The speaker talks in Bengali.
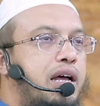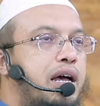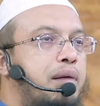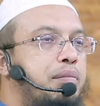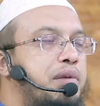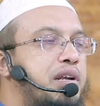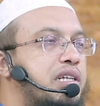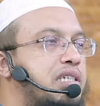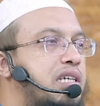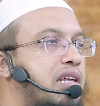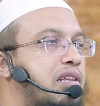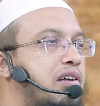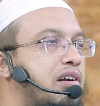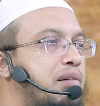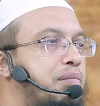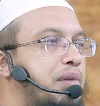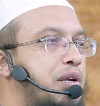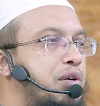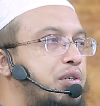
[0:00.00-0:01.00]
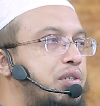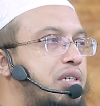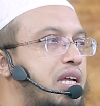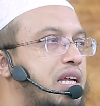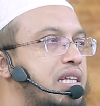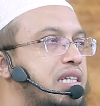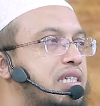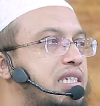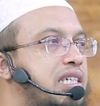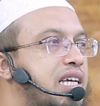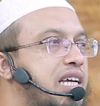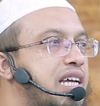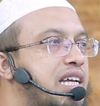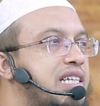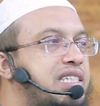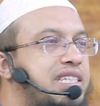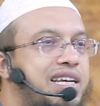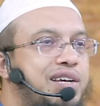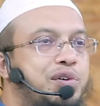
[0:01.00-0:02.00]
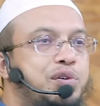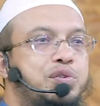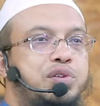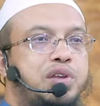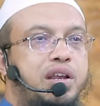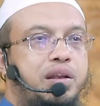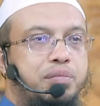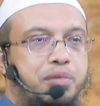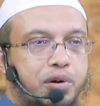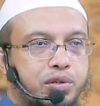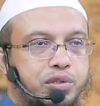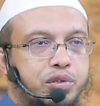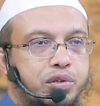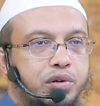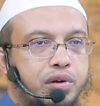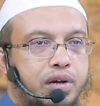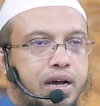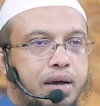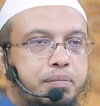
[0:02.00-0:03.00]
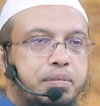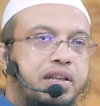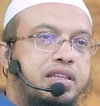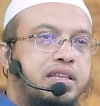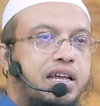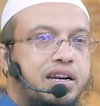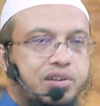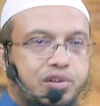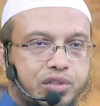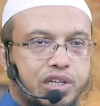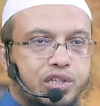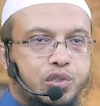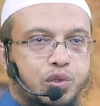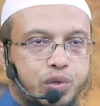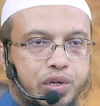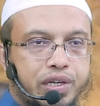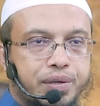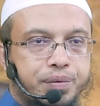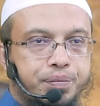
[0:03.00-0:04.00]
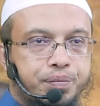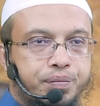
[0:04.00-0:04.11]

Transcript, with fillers: আমরা সাধারণ মানুষরা যে যে হুজুরের ভক্ত আমরা তার কথা শুনি